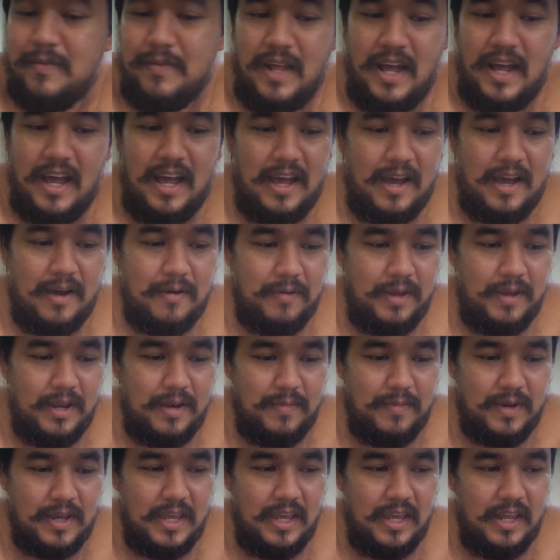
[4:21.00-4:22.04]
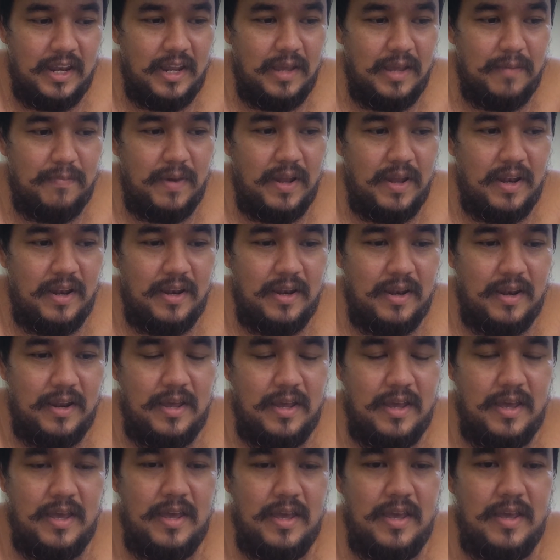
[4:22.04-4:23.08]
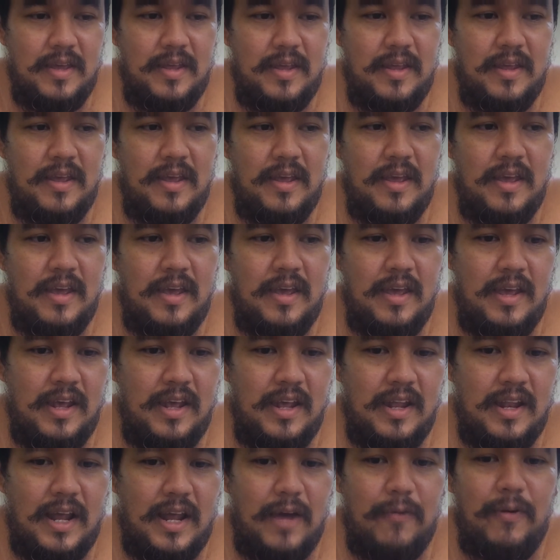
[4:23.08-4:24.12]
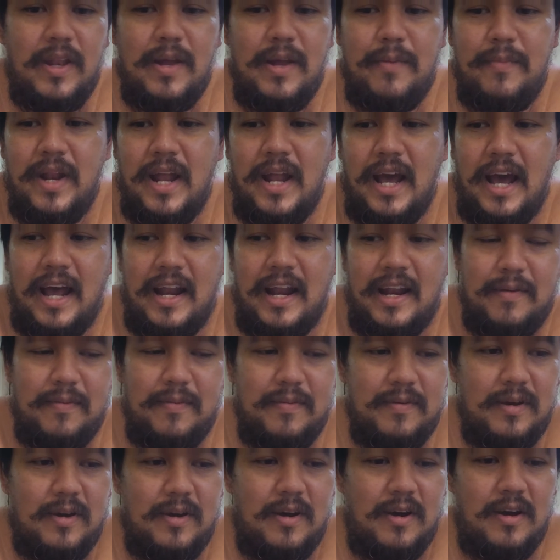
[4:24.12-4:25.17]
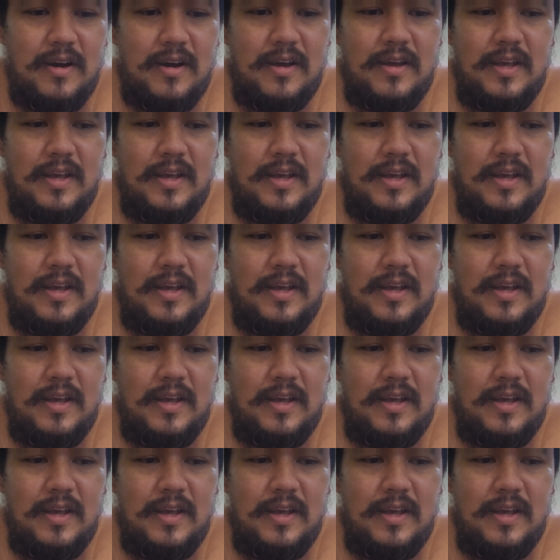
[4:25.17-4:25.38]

ถ้าวิทเมื่อกี้นี้เป็น ถ้าวิทธรรมดานะครับ ก็